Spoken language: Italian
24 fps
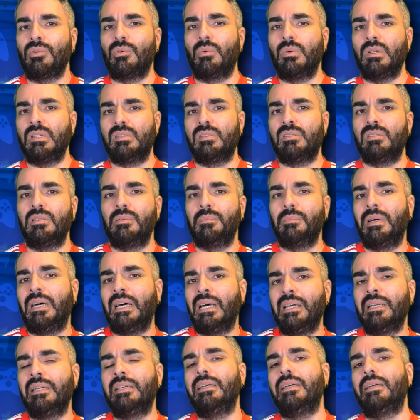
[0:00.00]
questi
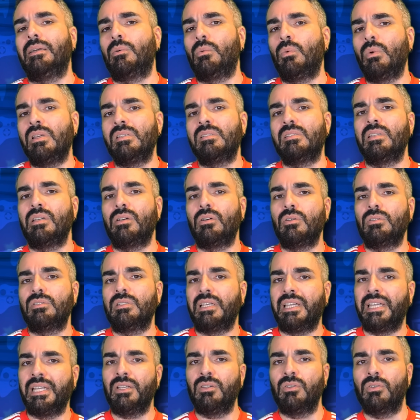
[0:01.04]
bug e queste cose
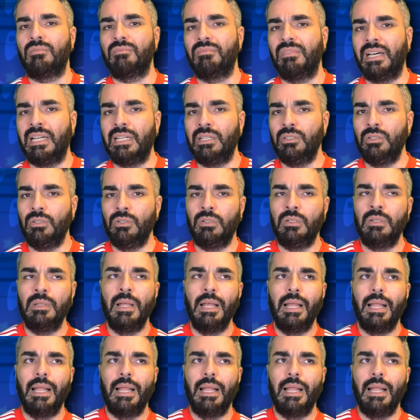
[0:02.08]
che non vanno?